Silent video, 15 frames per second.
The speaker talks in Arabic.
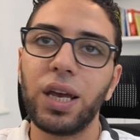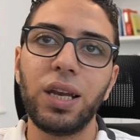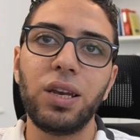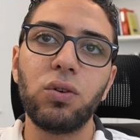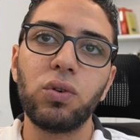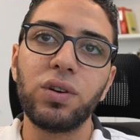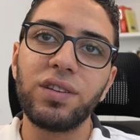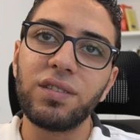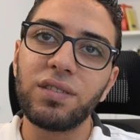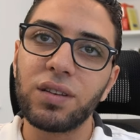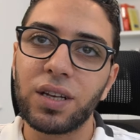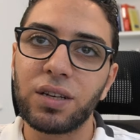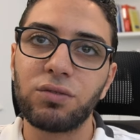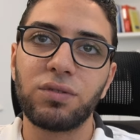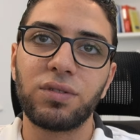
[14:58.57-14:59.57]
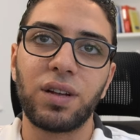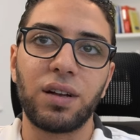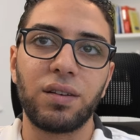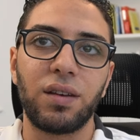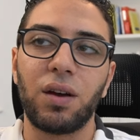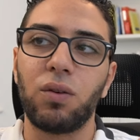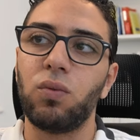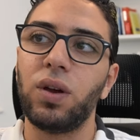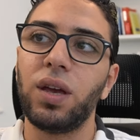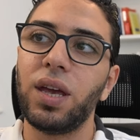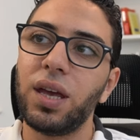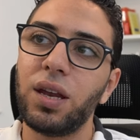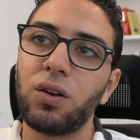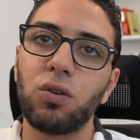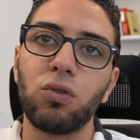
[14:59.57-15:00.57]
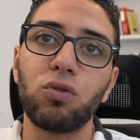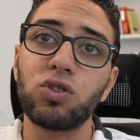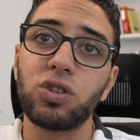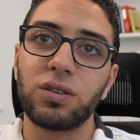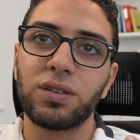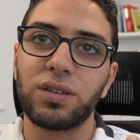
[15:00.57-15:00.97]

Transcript: اليو اي تي سيناريوز بتاعتي او ايه الكلوجر